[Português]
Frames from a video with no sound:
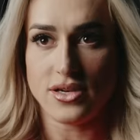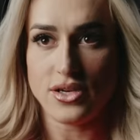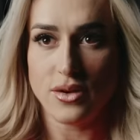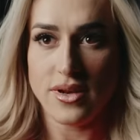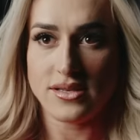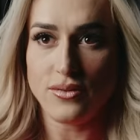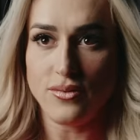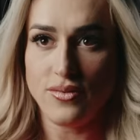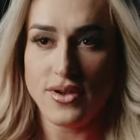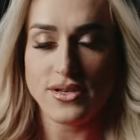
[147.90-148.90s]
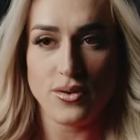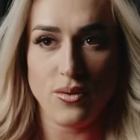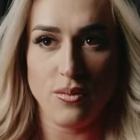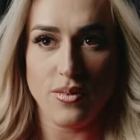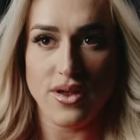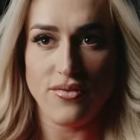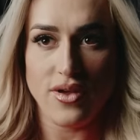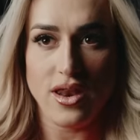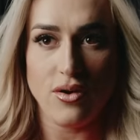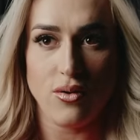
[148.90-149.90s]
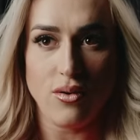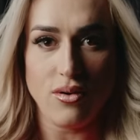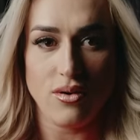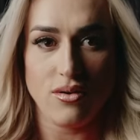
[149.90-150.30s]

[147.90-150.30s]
Se a gente apresenta um físico inferior,